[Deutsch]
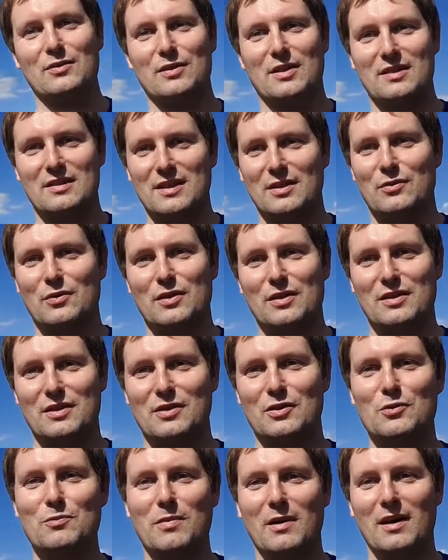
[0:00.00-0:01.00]
Und das ist natürlich
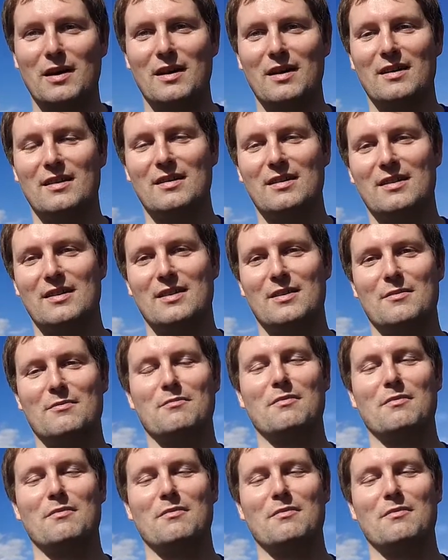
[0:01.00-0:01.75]
eine super äh,